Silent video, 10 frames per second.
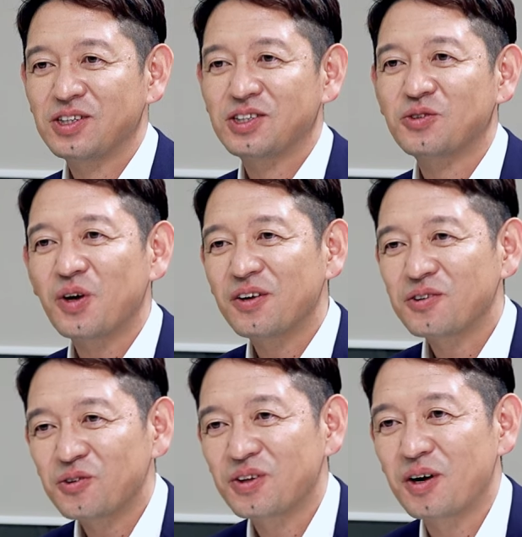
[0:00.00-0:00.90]
父親に
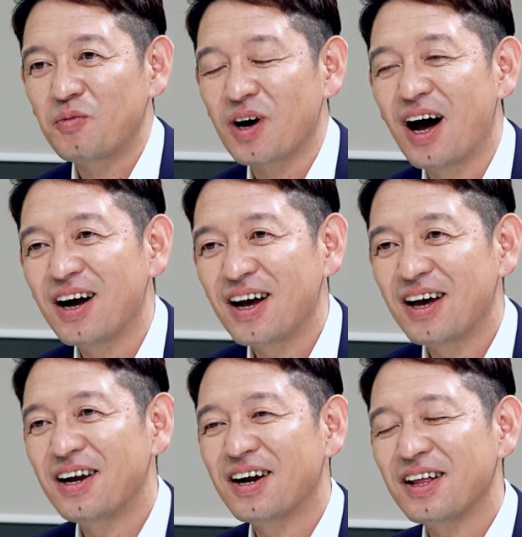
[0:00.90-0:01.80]
とったらもう考
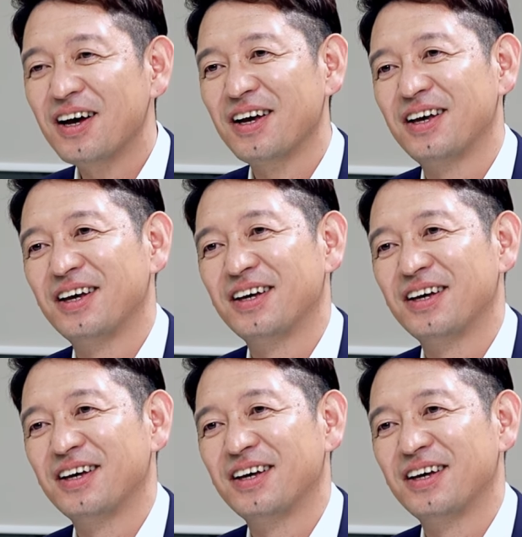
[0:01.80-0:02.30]
えられない